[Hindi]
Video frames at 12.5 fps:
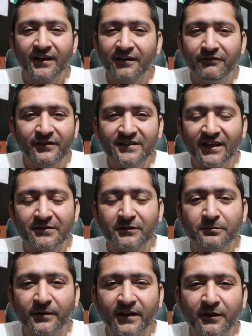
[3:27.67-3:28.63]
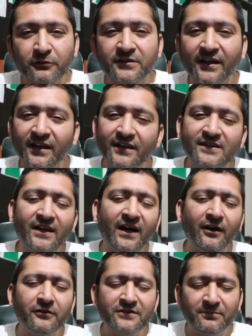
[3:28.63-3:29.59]
कि वीज़े किसी बात पढ़नी तो उसने कहना जी
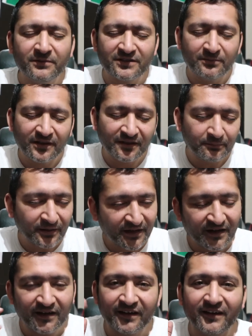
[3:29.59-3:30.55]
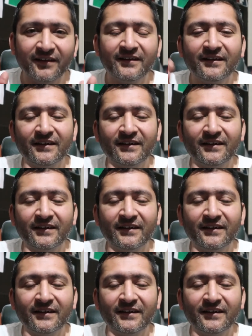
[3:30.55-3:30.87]
आओ जी बिस्मिल्लाह बकरा आ गया